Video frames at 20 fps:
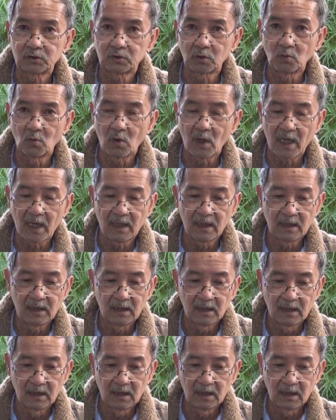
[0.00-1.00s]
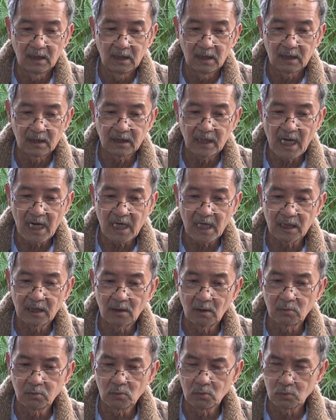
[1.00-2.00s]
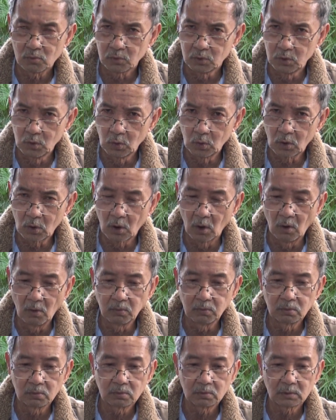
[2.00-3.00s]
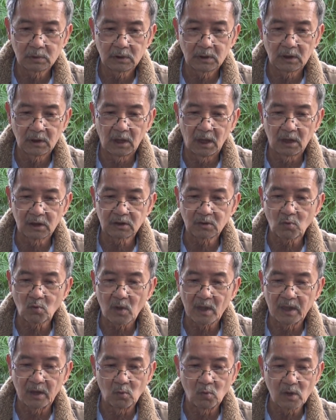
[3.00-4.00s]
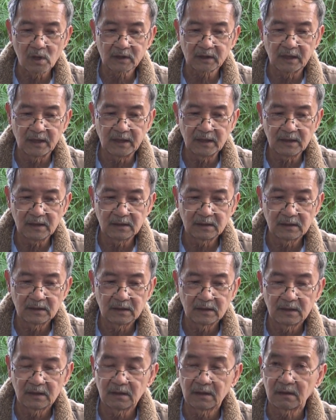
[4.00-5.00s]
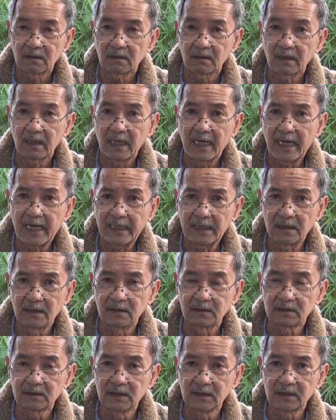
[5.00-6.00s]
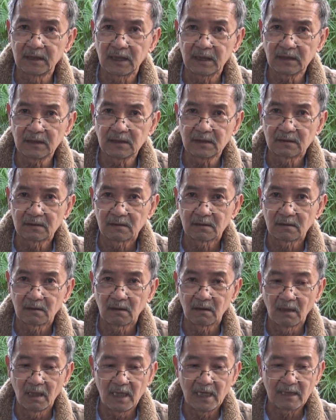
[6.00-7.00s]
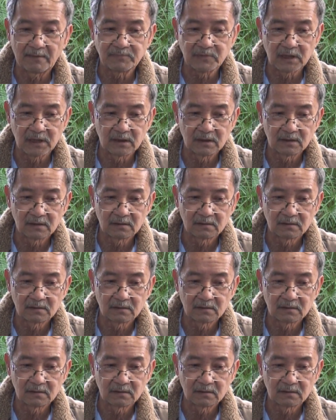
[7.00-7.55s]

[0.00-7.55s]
Trung Hoa đang hành động du côn ở trong quan hệ quốc tế ngang ngược như thế để làm gì?